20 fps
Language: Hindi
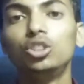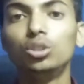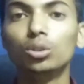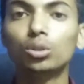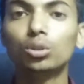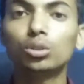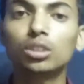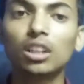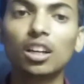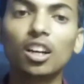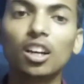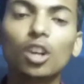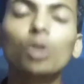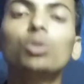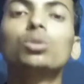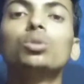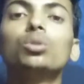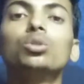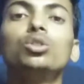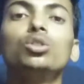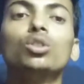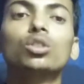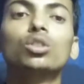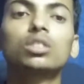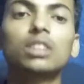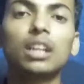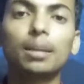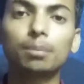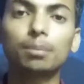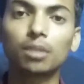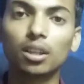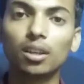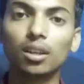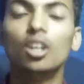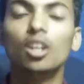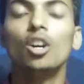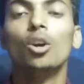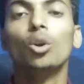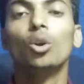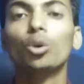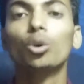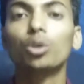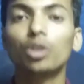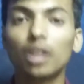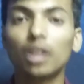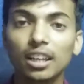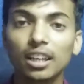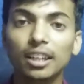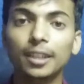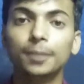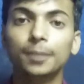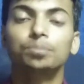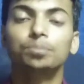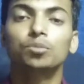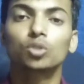जियो चल रहा हो तो जियो से आपका लूट उठा ले